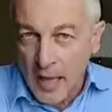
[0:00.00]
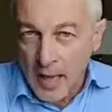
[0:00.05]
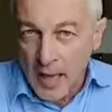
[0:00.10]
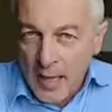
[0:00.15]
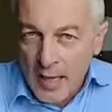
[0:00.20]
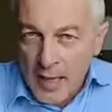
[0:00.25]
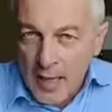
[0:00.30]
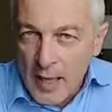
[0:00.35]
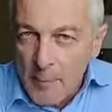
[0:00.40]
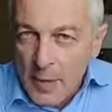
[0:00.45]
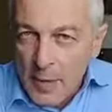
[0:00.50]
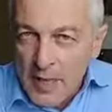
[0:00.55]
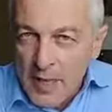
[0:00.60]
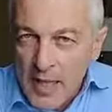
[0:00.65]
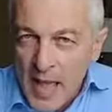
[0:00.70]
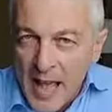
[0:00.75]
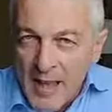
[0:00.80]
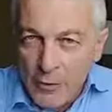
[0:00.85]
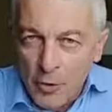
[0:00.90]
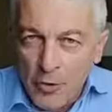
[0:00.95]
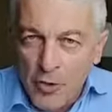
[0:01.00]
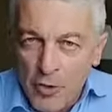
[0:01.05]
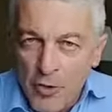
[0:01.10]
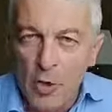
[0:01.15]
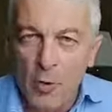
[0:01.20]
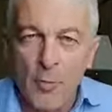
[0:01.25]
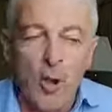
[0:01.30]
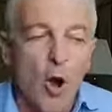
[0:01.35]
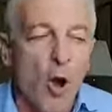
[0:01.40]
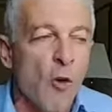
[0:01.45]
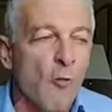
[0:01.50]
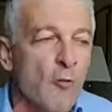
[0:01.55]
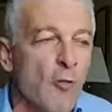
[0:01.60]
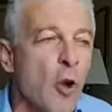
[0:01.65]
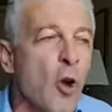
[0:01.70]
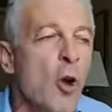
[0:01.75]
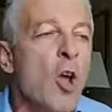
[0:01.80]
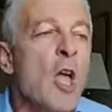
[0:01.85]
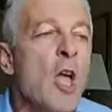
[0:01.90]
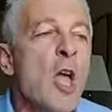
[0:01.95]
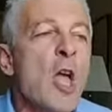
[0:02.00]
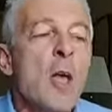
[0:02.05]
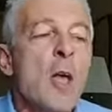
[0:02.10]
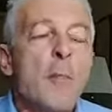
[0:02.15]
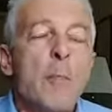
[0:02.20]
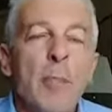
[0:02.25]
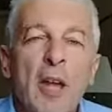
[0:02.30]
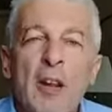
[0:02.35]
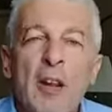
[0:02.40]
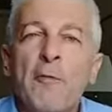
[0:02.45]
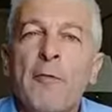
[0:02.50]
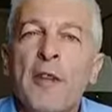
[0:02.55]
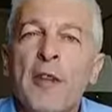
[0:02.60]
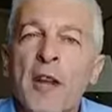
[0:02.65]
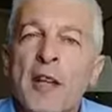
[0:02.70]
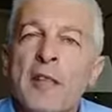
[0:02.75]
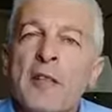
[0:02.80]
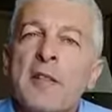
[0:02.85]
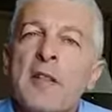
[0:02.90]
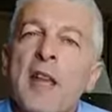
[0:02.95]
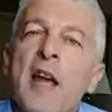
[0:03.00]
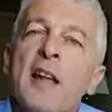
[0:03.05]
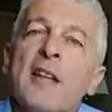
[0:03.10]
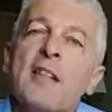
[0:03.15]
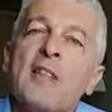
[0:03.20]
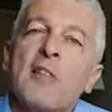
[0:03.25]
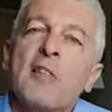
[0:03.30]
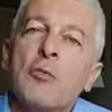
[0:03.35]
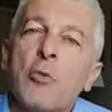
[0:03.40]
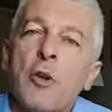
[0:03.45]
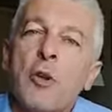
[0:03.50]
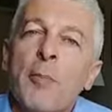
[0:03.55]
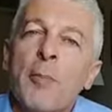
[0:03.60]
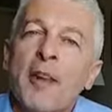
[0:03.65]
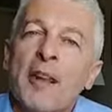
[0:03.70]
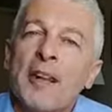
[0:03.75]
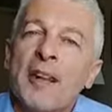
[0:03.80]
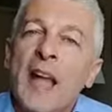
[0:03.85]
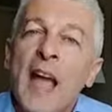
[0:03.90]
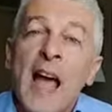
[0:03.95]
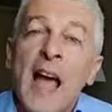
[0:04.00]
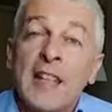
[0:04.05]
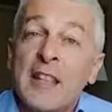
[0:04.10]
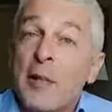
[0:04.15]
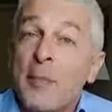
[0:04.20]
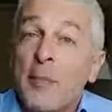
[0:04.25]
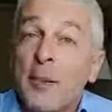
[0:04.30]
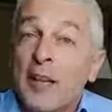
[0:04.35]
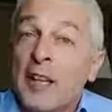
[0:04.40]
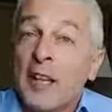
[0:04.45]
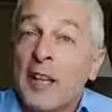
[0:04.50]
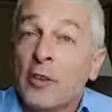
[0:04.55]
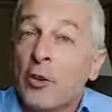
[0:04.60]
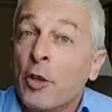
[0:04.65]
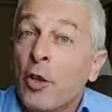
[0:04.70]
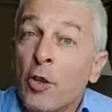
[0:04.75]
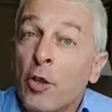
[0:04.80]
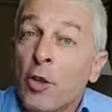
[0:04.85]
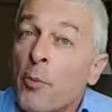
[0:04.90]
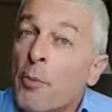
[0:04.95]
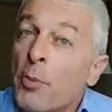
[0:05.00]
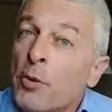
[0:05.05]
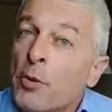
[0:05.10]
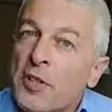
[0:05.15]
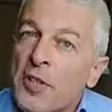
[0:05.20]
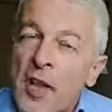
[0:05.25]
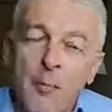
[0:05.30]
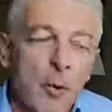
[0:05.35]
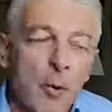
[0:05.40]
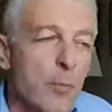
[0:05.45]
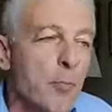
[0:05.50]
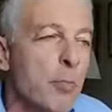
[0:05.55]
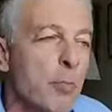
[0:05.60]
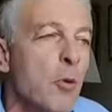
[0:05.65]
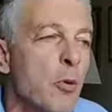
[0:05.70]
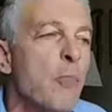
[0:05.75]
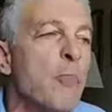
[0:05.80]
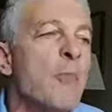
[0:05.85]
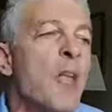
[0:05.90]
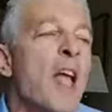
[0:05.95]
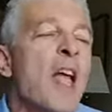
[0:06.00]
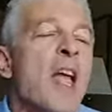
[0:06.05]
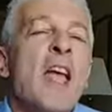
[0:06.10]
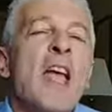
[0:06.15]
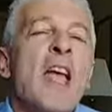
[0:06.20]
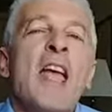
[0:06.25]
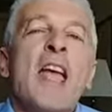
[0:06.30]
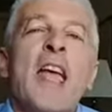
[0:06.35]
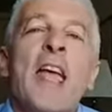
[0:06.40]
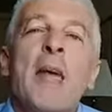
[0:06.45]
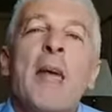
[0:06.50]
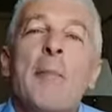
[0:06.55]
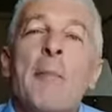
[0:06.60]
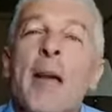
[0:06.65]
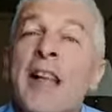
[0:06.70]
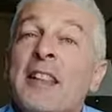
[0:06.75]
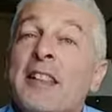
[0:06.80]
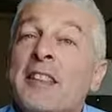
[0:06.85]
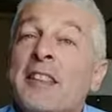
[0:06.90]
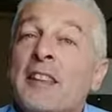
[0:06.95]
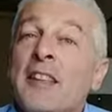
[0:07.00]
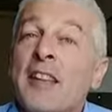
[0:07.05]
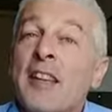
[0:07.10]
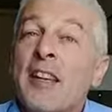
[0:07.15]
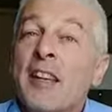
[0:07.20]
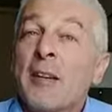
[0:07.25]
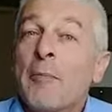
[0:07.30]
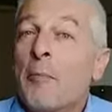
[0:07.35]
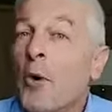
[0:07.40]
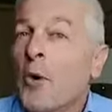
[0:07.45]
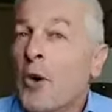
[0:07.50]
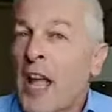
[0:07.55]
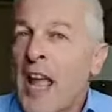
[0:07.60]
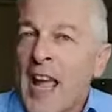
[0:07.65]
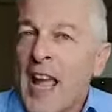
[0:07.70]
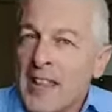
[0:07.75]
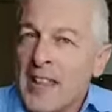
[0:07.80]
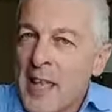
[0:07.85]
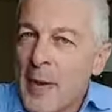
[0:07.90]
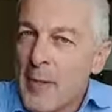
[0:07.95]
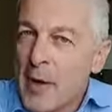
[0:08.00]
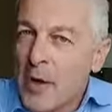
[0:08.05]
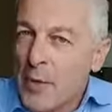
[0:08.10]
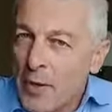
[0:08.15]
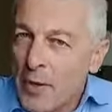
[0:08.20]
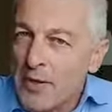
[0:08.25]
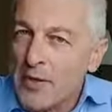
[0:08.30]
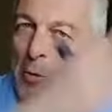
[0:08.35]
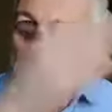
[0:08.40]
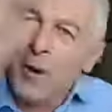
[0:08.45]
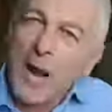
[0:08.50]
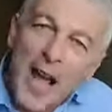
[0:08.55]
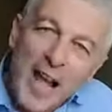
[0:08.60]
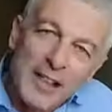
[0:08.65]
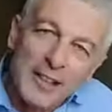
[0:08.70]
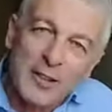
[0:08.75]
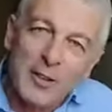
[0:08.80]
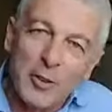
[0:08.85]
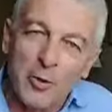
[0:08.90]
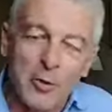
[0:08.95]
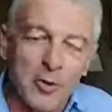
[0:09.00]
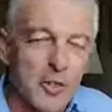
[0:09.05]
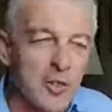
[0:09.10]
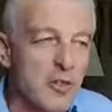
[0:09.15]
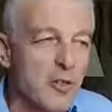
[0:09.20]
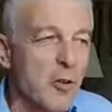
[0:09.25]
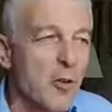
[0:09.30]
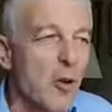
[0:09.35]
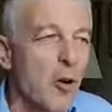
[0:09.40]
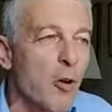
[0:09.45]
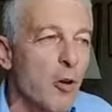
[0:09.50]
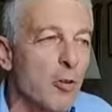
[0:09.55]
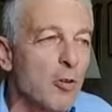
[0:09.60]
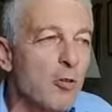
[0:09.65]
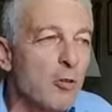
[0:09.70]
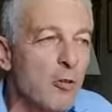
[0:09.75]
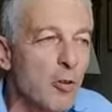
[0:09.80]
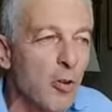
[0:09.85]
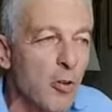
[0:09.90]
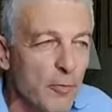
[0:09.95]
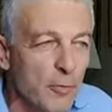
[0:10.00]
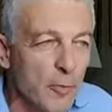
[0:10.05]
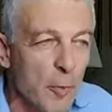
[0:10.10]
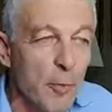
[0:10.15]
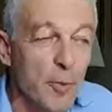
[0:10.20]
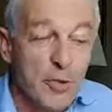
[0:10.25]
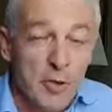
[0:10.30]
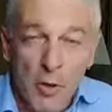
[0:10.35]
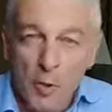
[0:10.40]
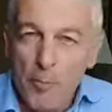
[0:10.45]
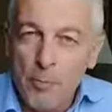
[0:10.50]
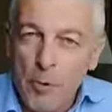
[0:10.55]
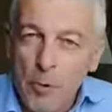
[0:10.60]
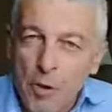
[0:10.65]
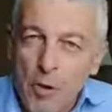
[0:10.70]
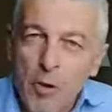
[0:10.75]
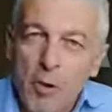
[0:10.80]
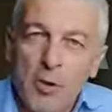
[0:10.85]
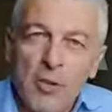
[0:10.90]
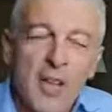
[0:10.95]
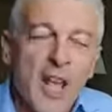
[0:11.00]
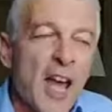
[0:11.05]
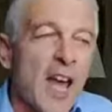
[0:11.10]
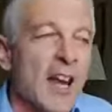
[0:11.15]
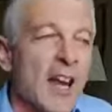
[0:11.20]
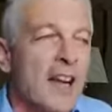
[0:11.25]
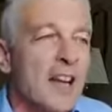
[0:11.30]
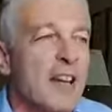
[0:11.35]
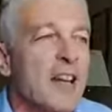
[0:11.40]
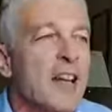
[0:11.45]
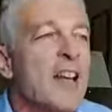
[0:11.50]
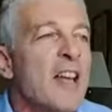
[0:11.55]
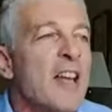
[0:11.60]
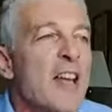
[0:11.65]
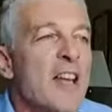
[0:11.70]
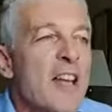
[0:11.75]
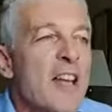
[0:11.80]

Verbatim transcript: indebitandosi, come ovvio, per finanziarsi sui mercati, perché noi non possiamo più emettere moneta, ma questo è un altro discorso, non possiamo più coniare